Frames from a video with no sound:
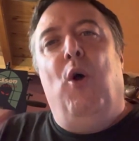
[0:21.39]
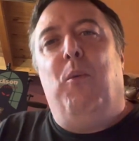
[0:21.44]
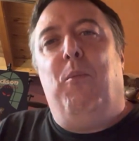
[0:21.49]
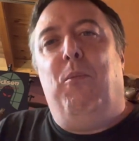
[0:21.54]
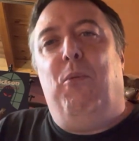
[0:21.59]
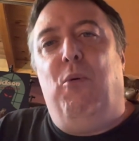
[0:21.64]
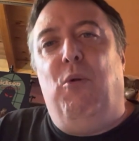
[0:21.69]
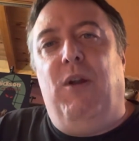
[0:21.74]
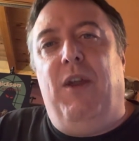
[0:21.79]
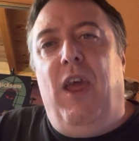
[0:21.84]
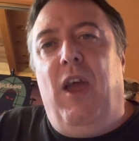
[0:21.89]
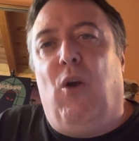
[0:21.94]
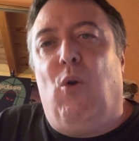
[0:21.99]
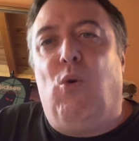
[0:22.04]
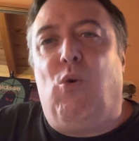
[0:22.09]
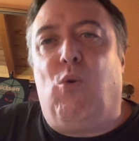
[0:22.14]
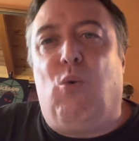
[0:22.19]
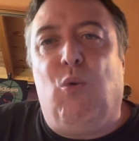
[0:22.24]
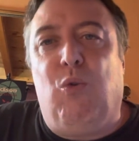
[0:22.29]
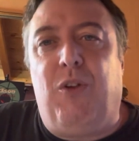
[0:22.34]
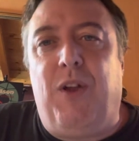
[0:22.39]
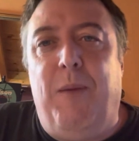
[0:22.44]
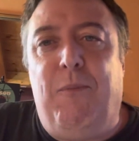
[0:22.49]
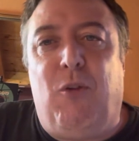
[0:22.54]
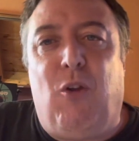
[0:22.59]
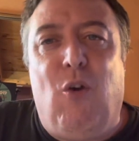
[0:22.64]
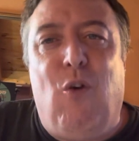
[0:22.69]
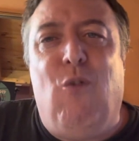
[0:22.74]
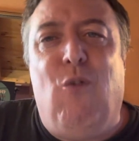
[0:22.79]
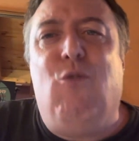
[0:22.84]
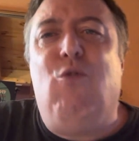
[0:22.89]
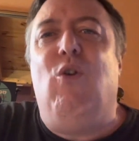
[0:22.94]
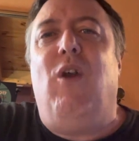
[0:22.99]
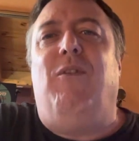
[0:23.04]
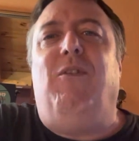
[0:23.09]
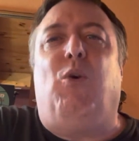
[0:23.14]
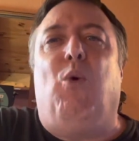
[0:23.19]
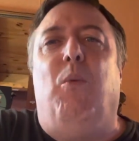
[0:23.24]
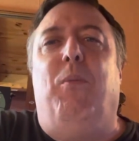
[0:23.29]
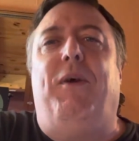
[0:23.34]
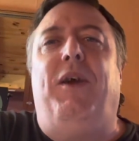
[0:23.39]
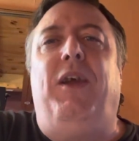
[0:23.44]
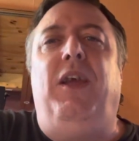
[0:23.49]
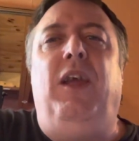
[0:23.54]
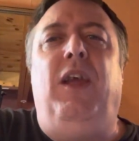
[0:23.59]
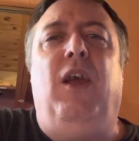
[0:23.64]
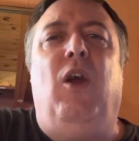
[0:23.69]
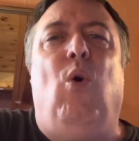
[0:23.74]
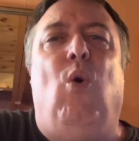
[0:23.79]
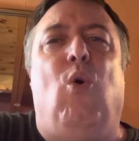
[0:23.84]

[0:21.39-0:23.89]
Bulder, le concept, vous l'avez compris,